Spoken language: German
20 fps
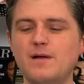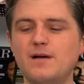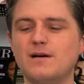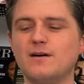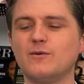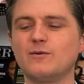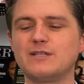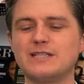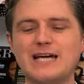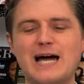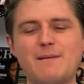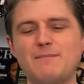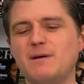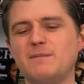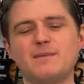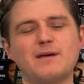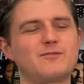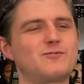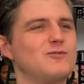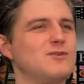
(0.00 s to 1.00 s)
Und die haben ihm
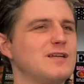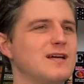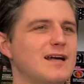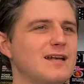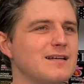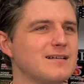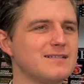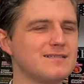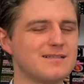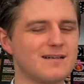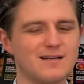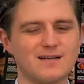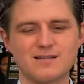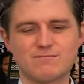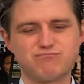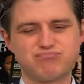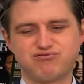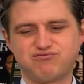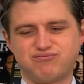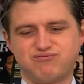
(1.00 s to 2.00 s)
natürlich alle gesagt,
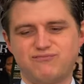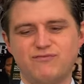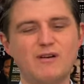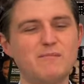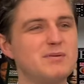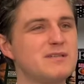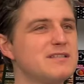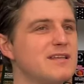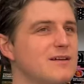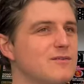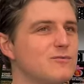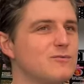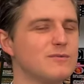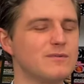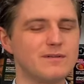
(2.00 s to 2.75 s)
wer bist denn du?